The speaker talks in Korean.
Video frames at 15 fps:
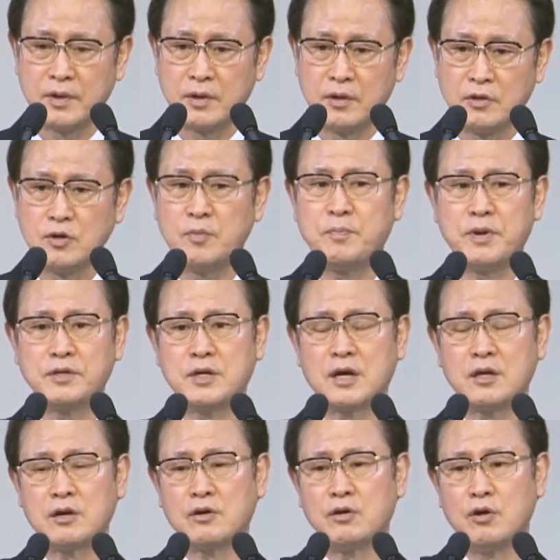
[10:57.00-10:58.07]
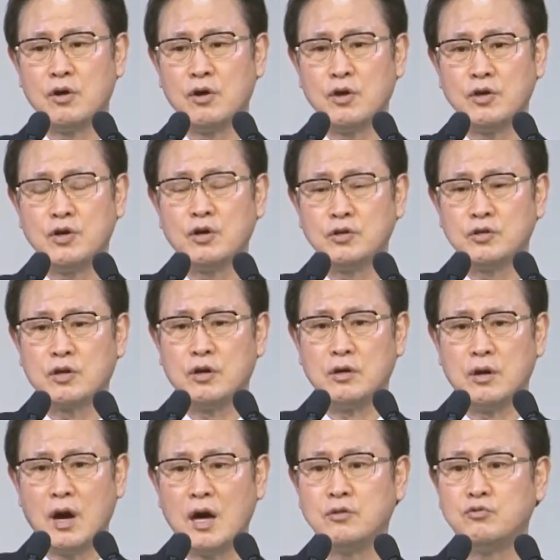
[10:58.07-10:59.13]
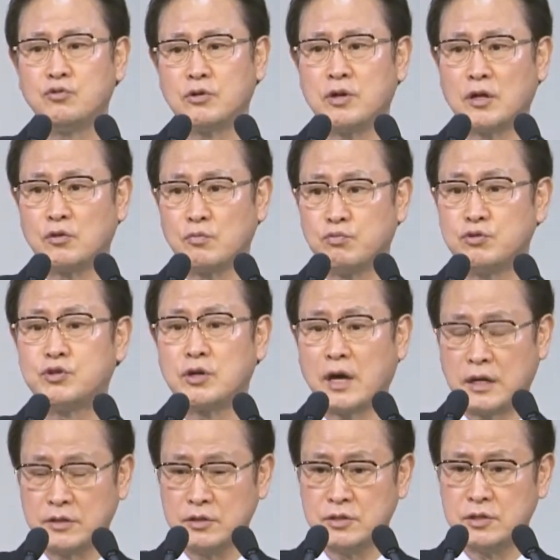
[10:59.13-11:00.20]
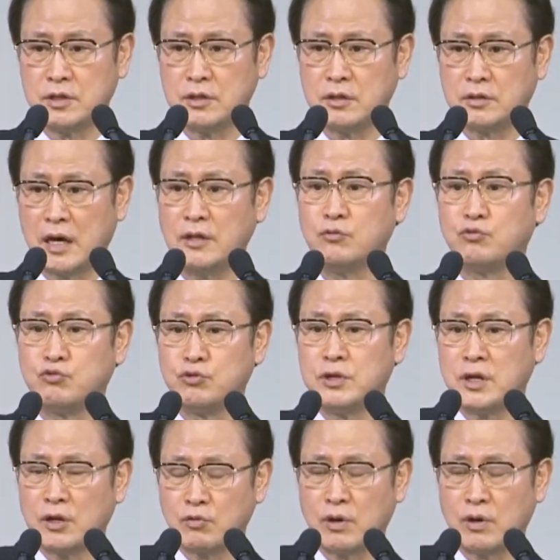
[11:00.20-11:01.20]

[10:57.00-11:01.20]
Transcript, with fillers: 옆에 자기 그 형들 한 둘이라도 붙여가든지 단 둘이라도